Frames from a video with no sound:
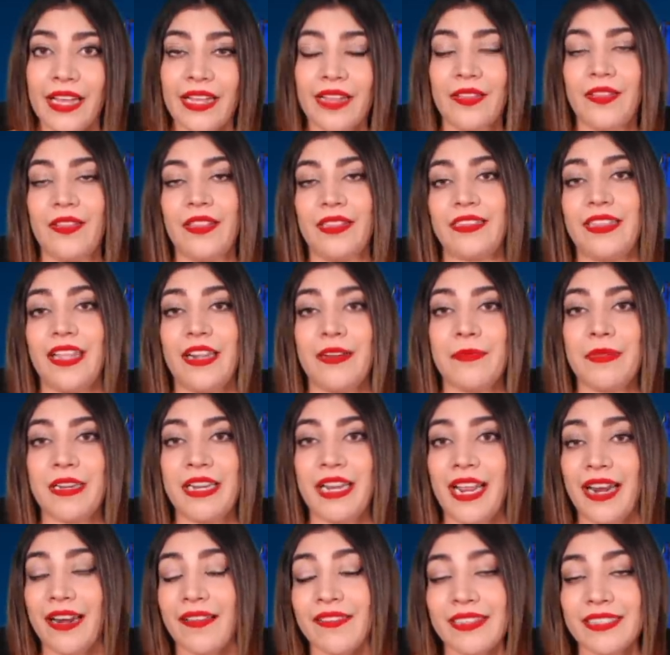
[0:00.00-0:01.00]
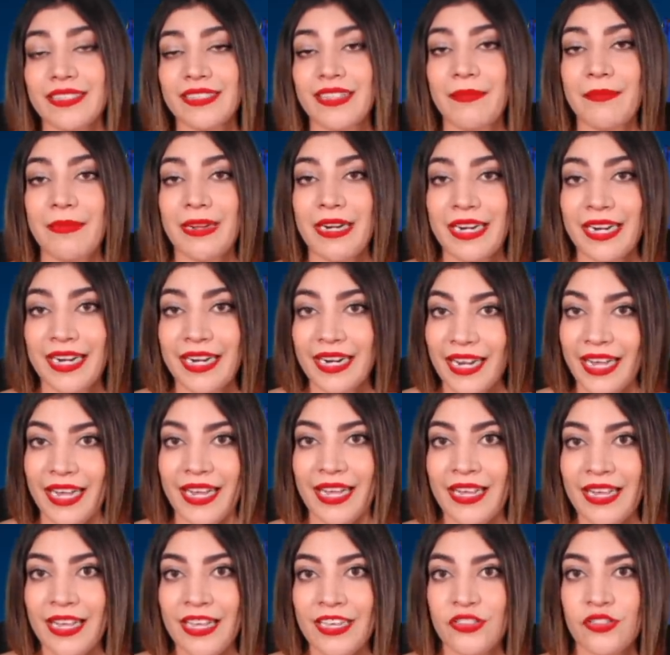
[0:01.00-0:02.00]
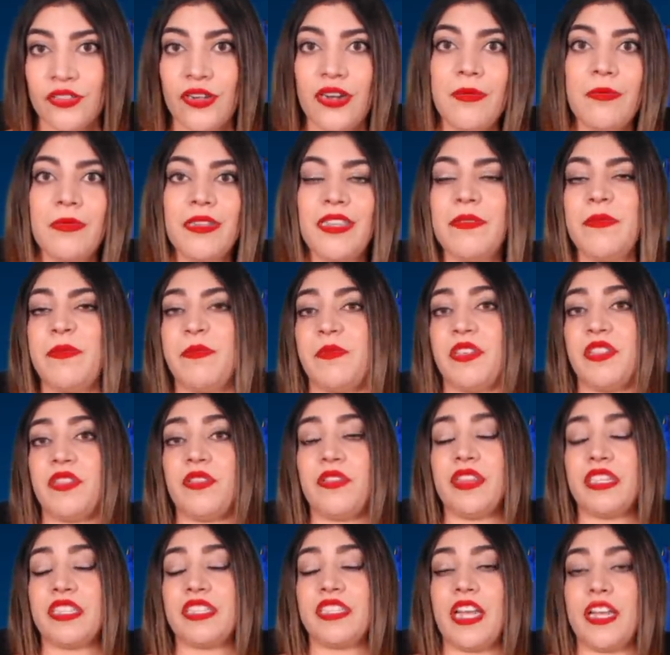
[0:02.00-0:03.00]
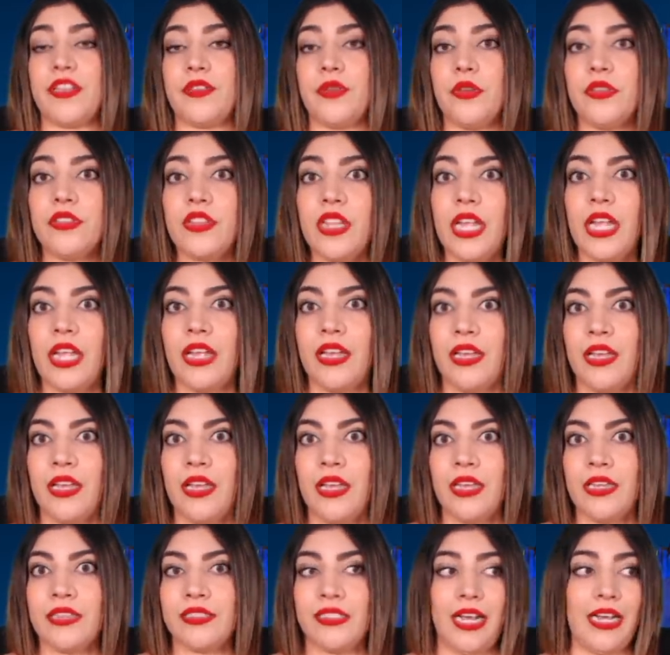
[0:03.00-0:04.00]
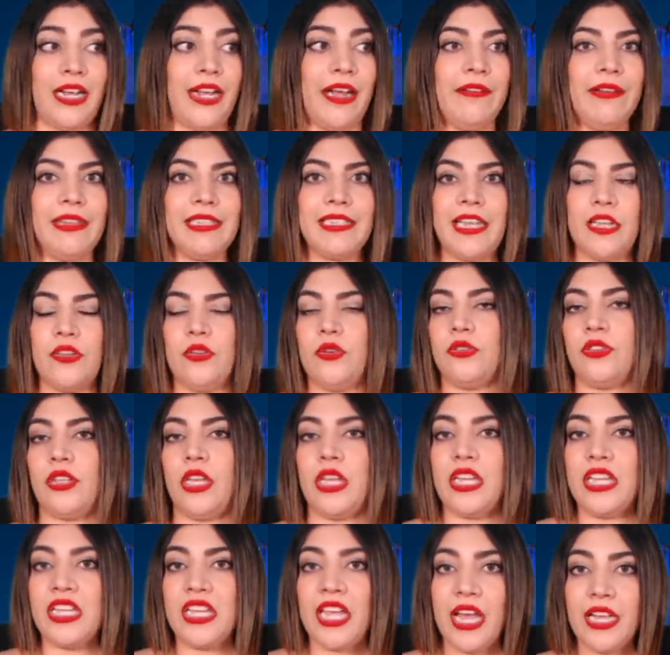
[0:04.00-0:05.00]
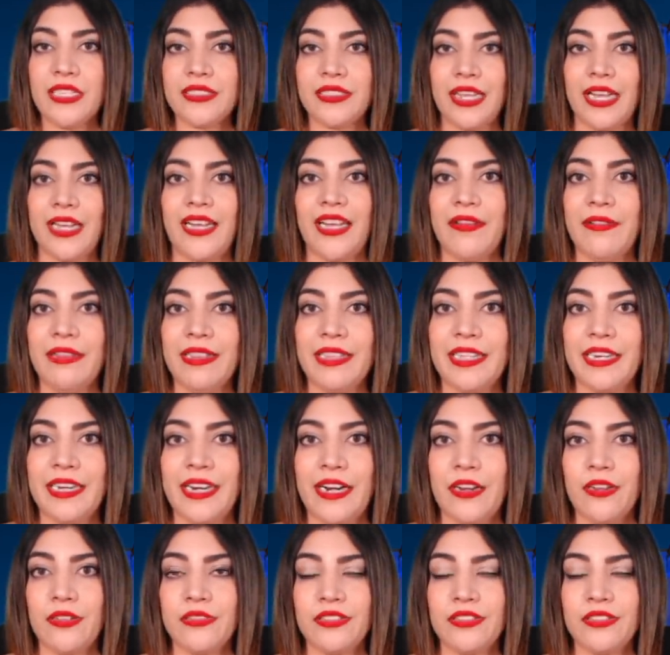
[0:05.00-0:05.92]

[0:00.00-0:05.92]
determinar de esta manera, solamente viviendo de chayote. Se acaba el chayote y ya, se acaba el dinero,